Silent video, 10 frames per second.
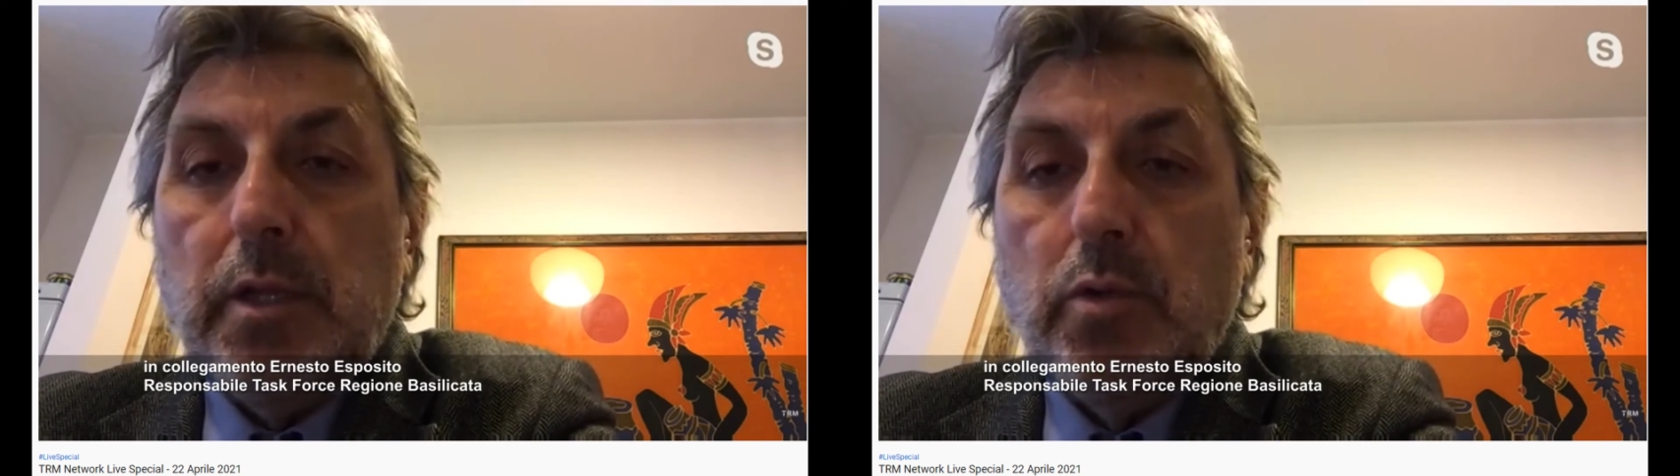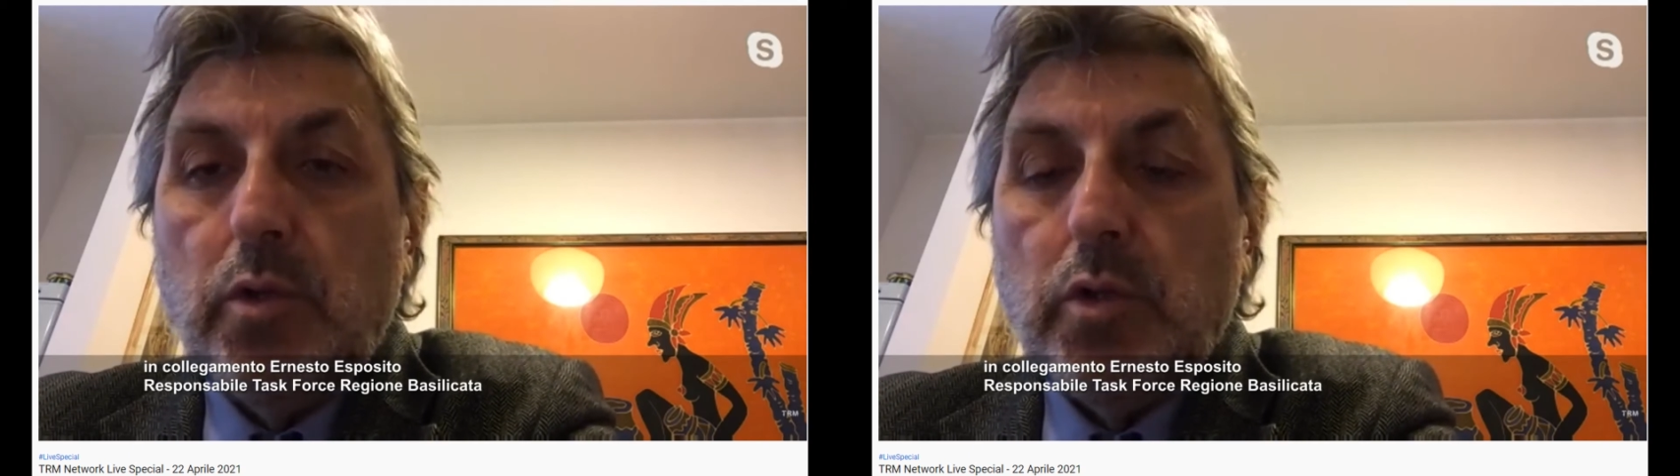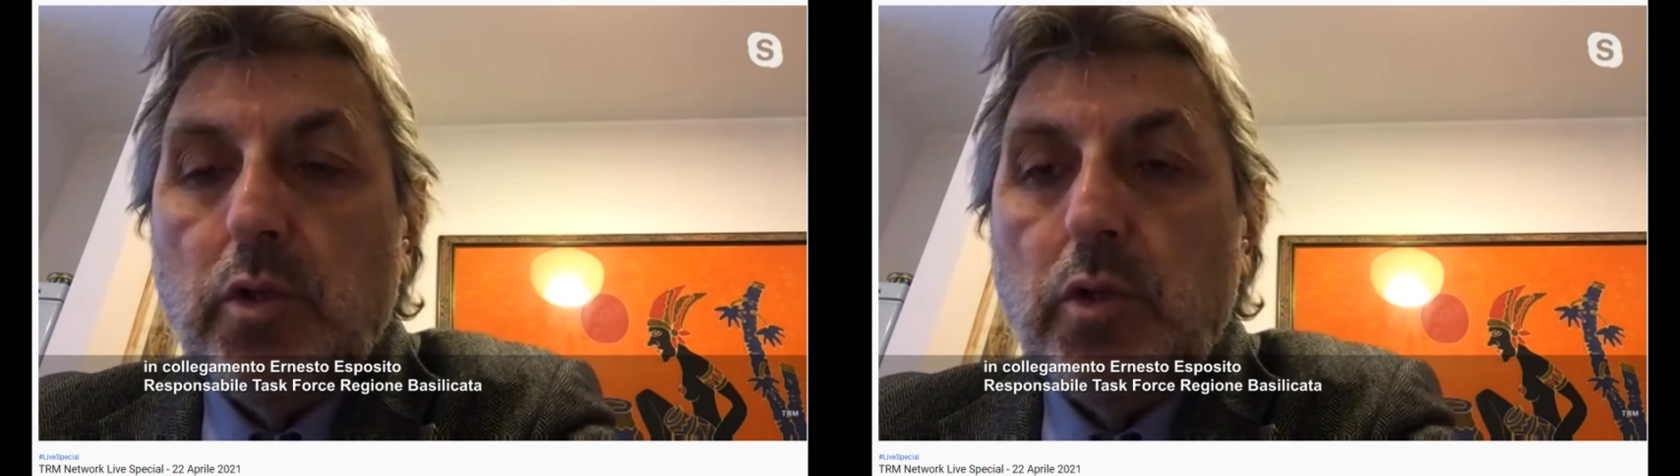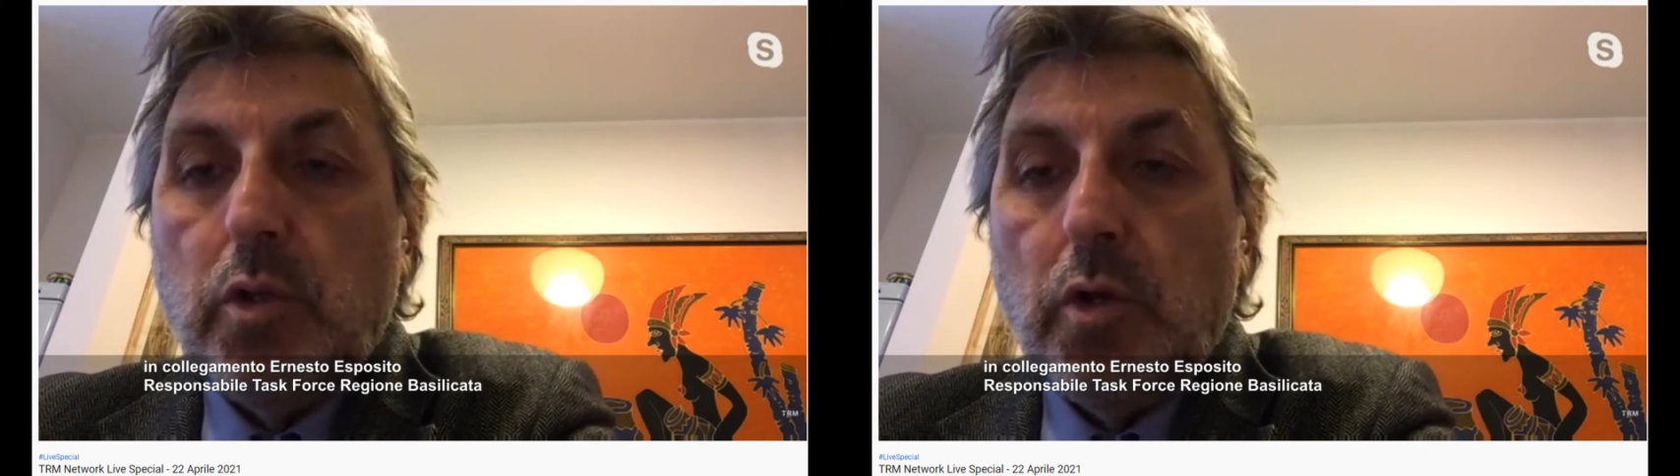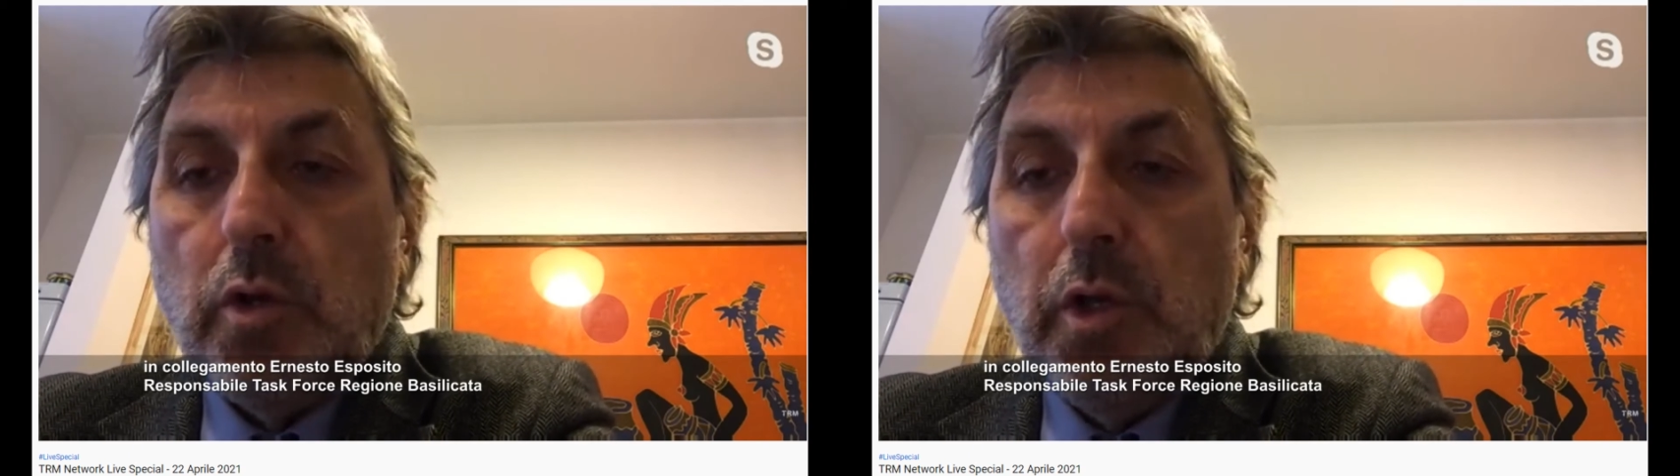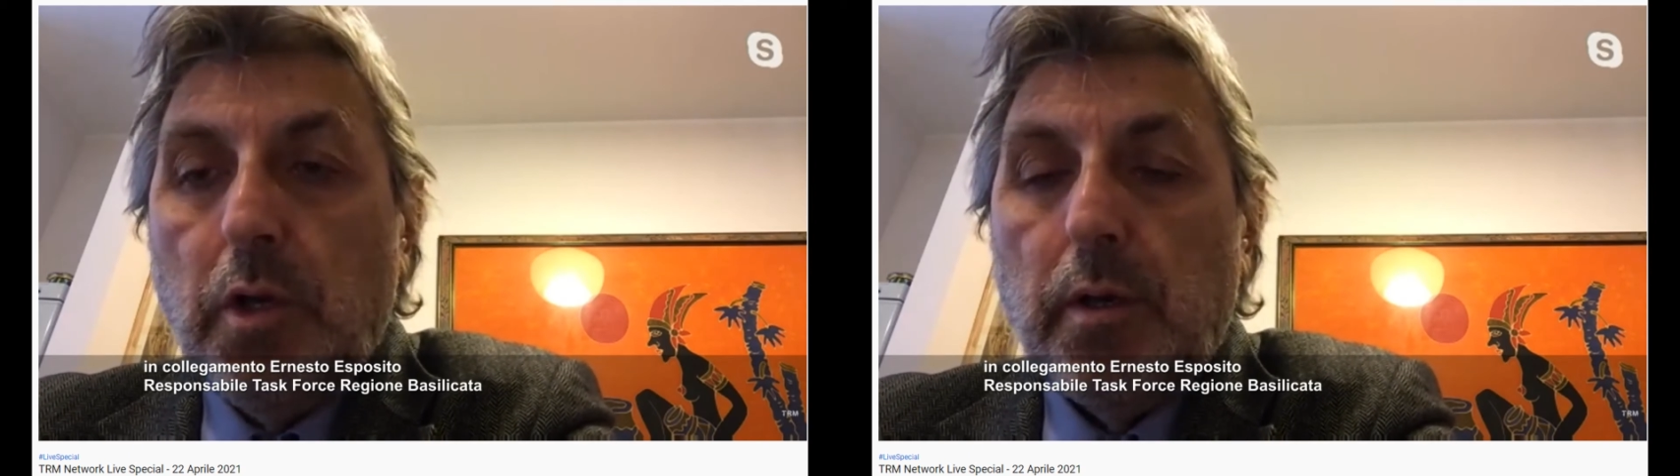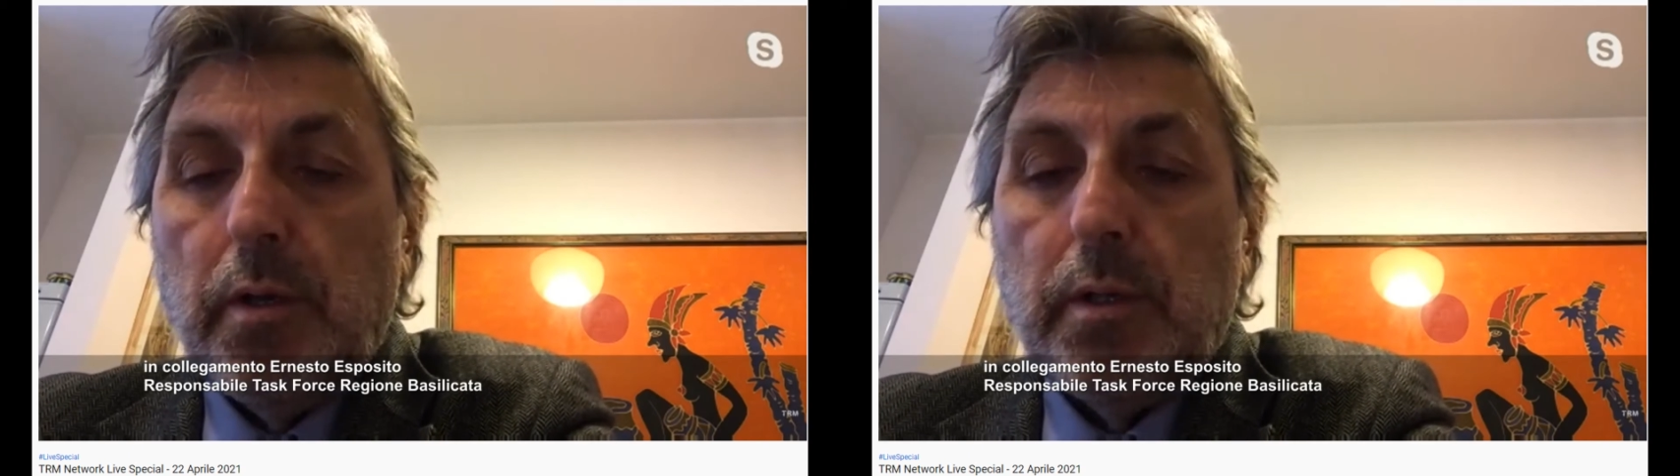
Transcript: tenuto sott'occhio,